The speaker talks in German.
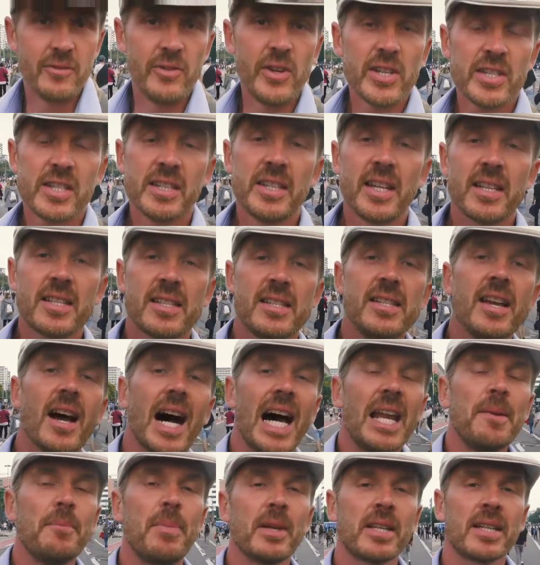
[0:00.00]
Wir sind jetzt
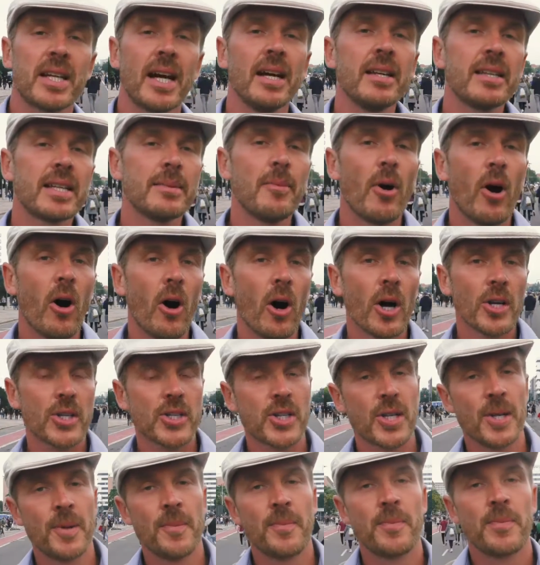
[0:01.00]
hier an bekanntem Ort,
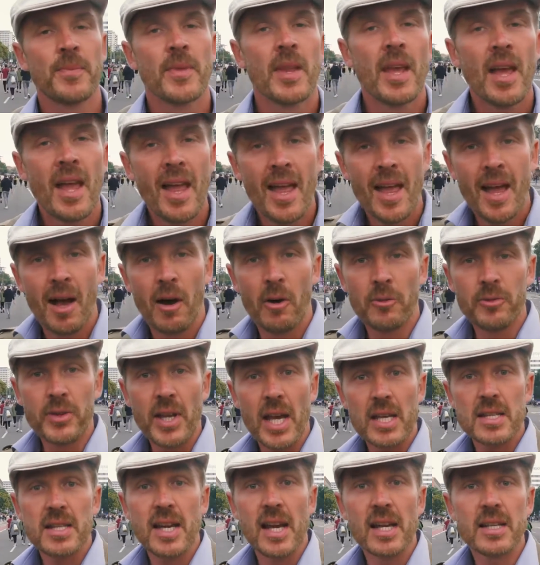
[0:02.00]
auf
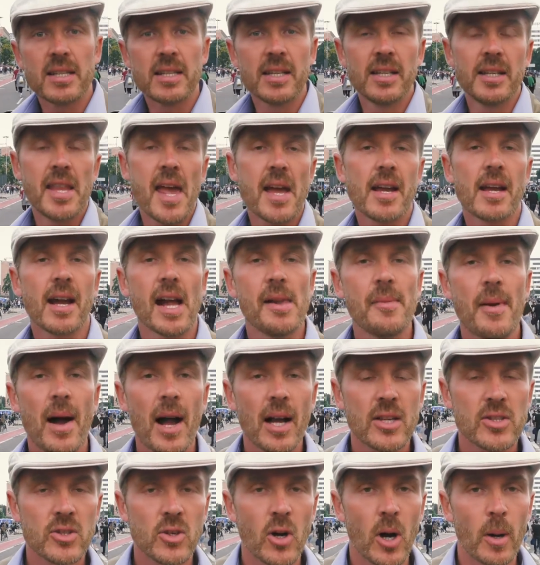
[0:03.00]
der Seite der
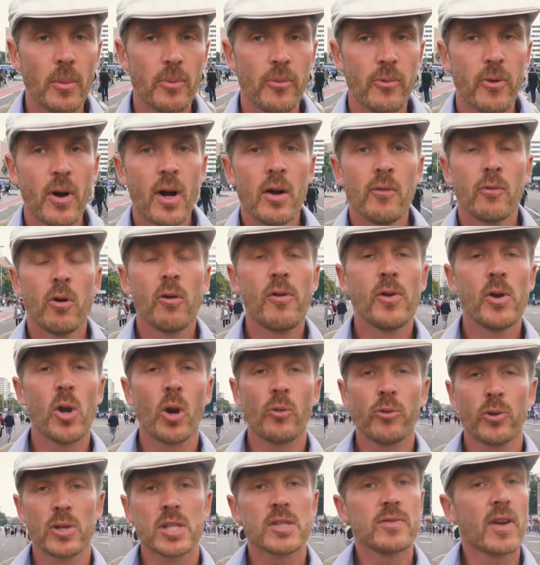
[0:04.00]
Karl-Marx-Kopf, wo wir
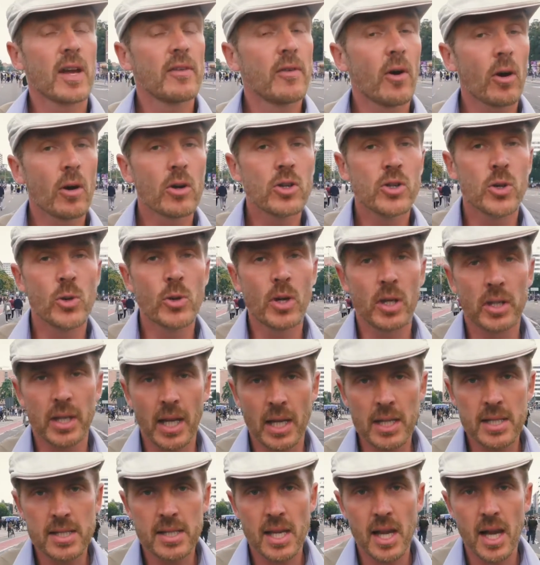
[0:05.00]
noch vor zwei Wochen schön
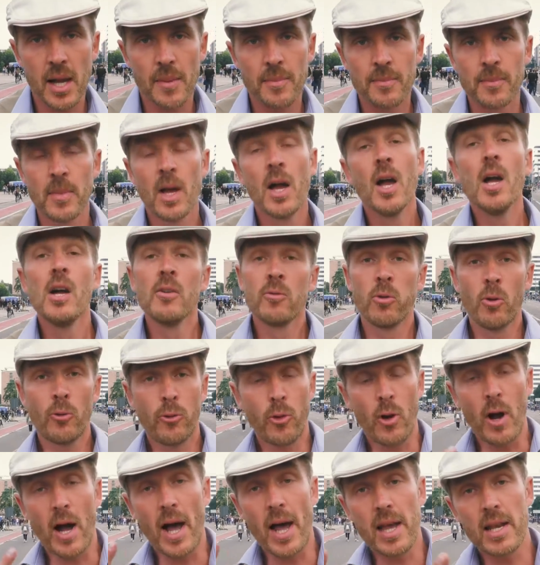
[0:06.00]
getanzt haben, wo
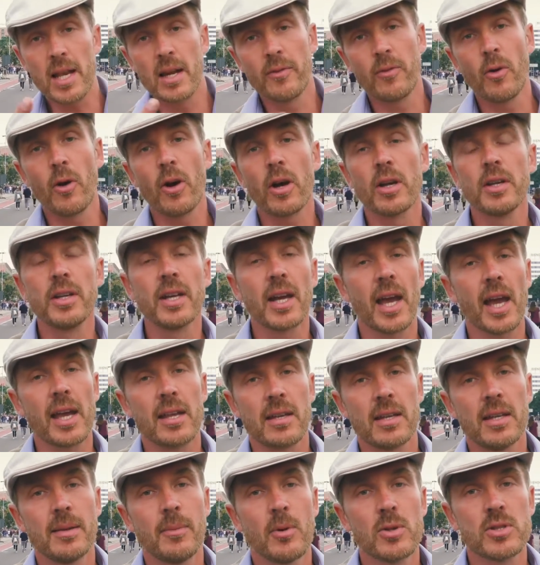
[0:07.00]
vor einer Woche die
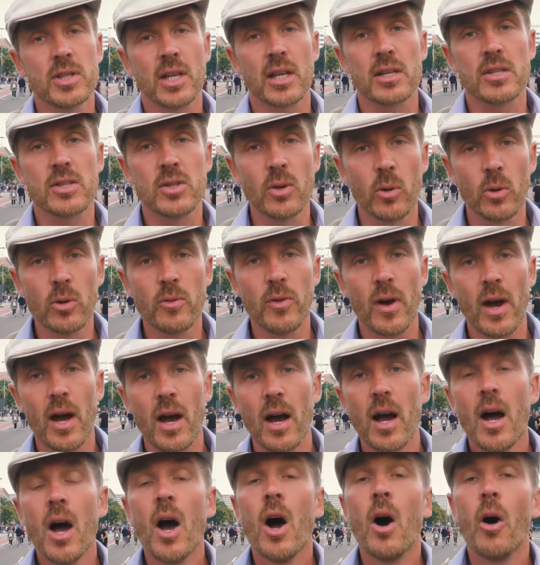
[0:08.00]
rechte Demonstration
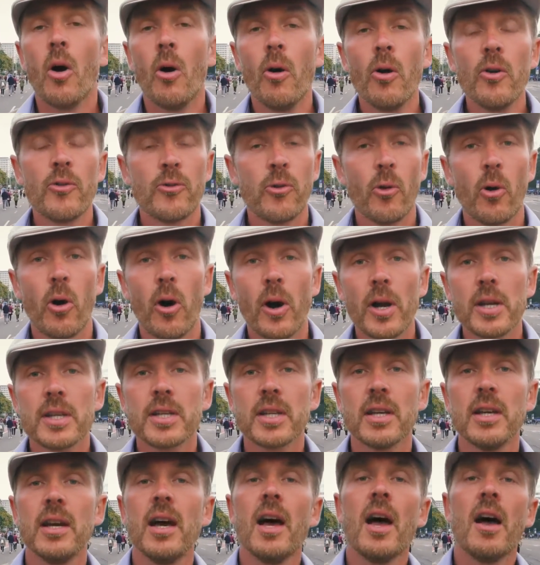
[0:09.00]
war und wo
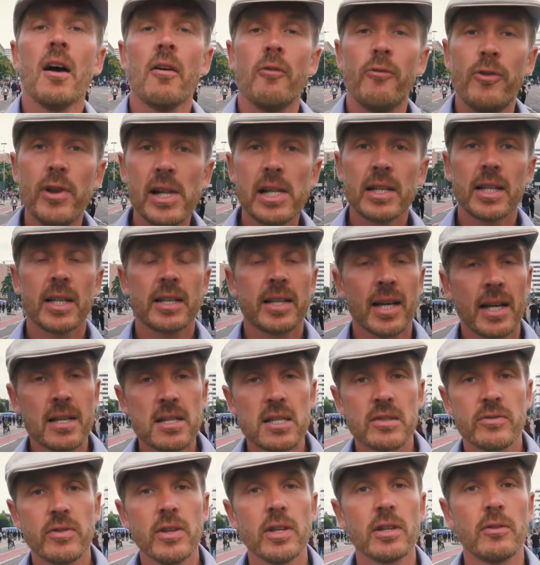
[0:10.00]
heute wild
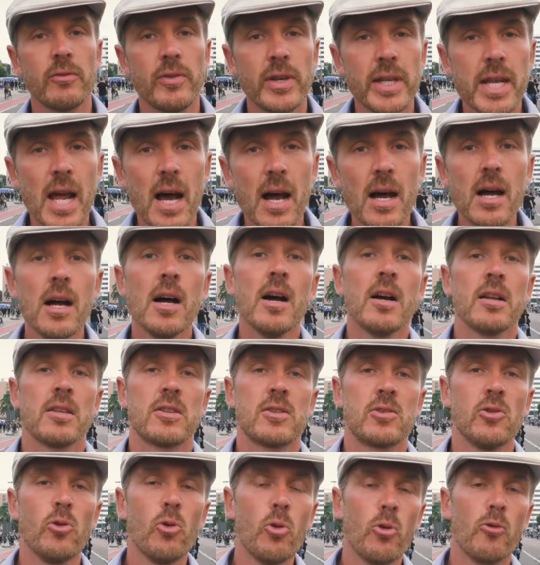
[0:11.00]
getanzt wird, wieder
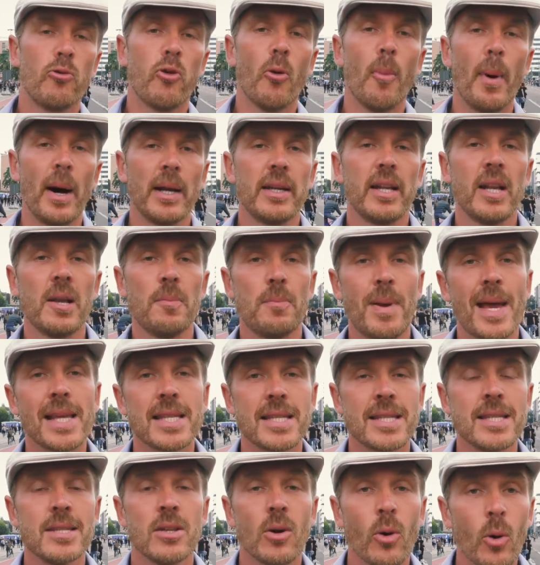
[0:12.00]
zu wummernden
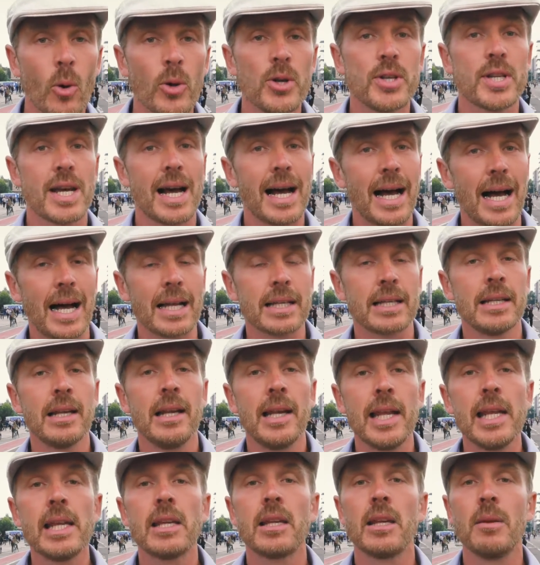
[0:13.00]
Bässen und harten
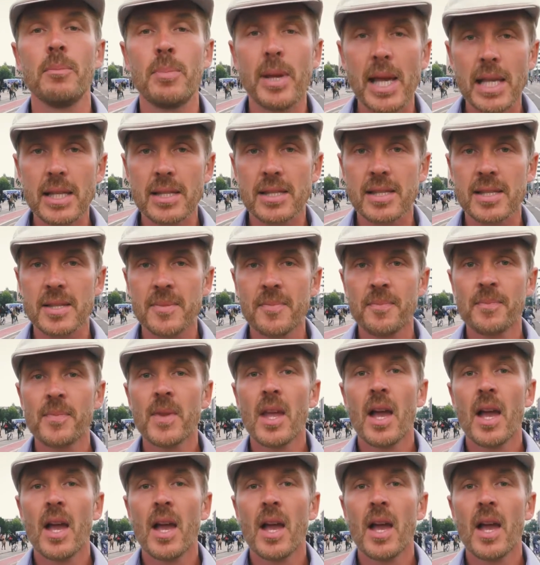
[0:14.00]
linken Beats.